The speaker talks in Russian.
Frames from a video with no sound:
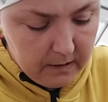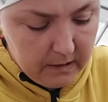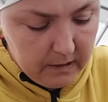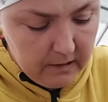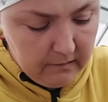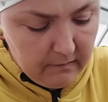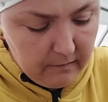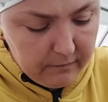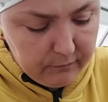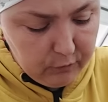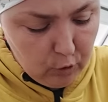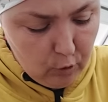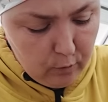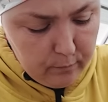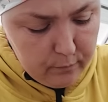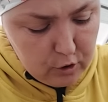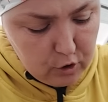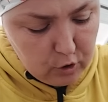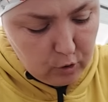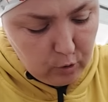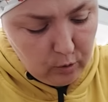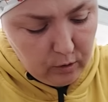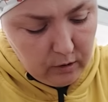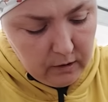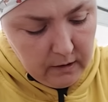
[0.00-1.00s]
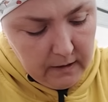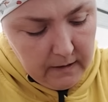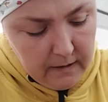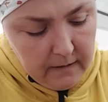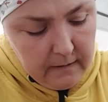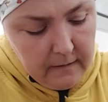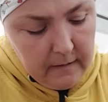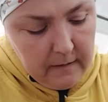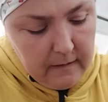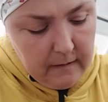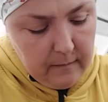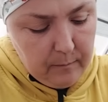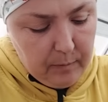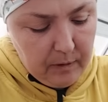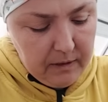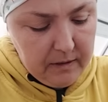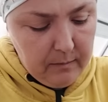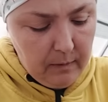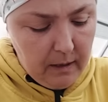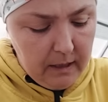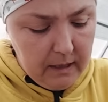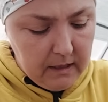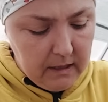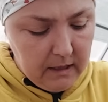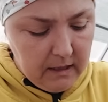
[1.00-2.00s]
Дело в том, что,
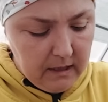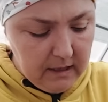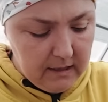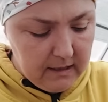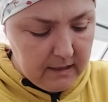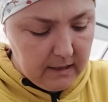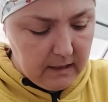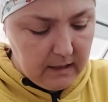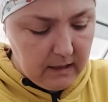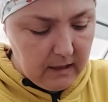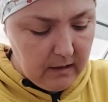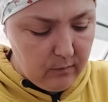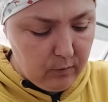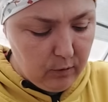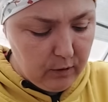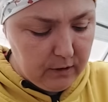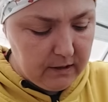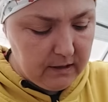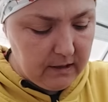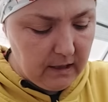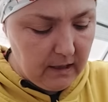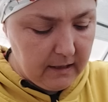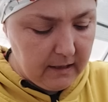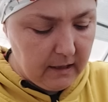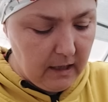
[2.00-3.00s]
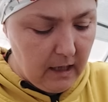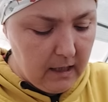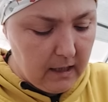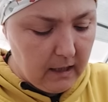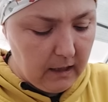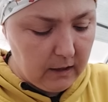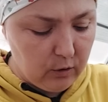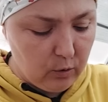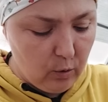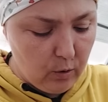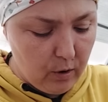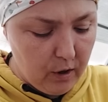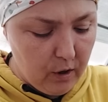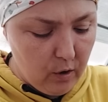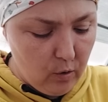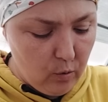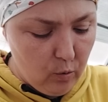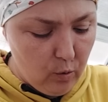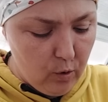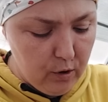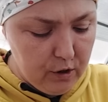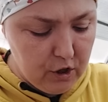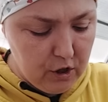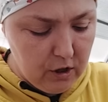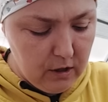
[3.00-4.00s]
понимаете, есть такие вот сорта, которые
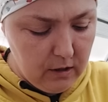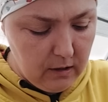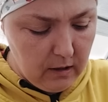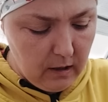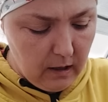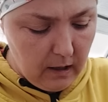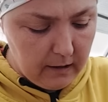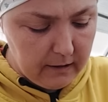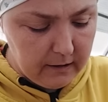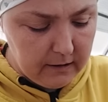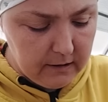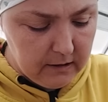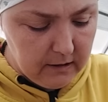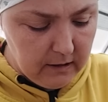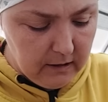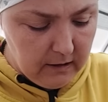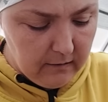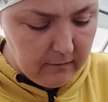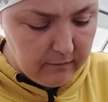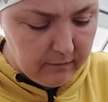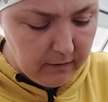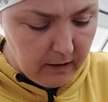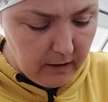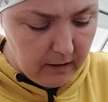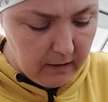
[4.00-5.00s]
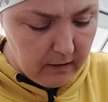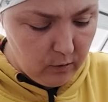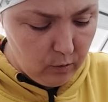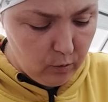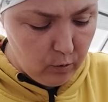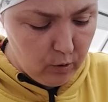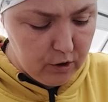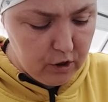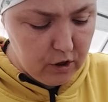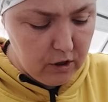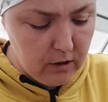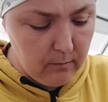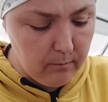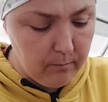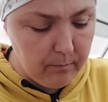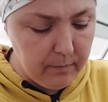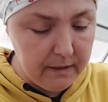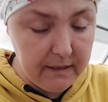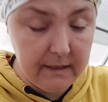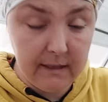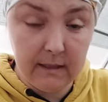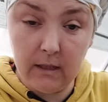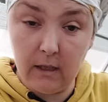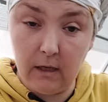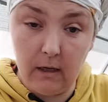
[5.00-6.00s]
очень активно и очень
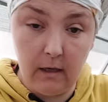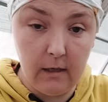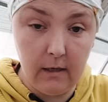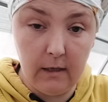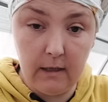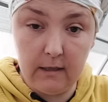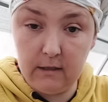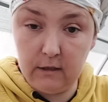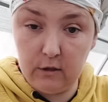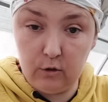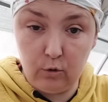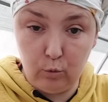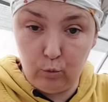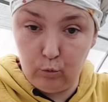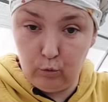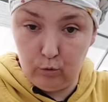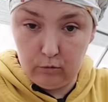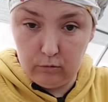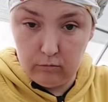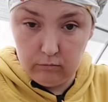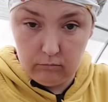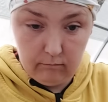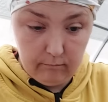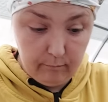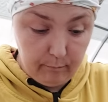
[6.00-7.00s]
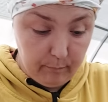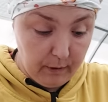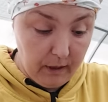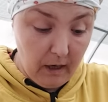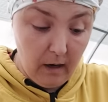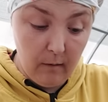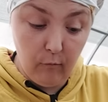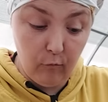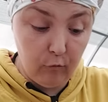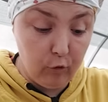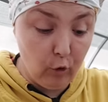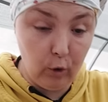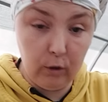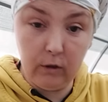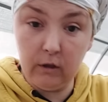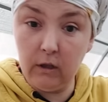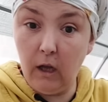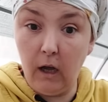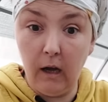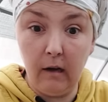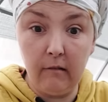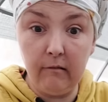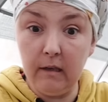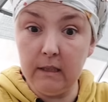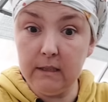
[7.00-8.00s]
быстро растут. Прям вот
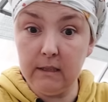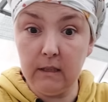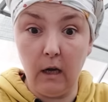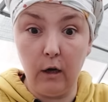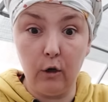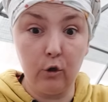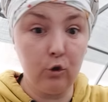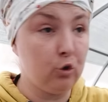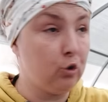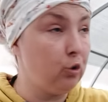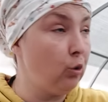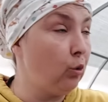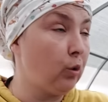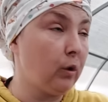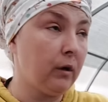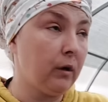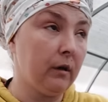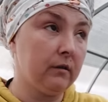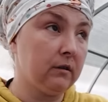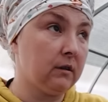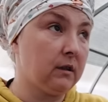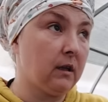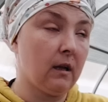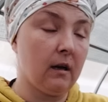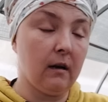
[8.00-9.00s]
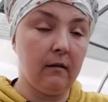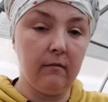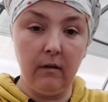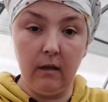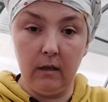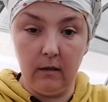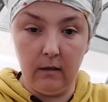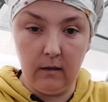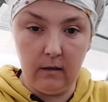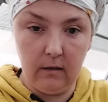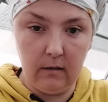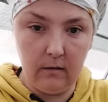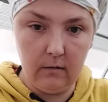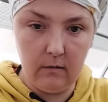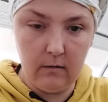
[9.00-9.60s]
на глазах чух и здоровенный.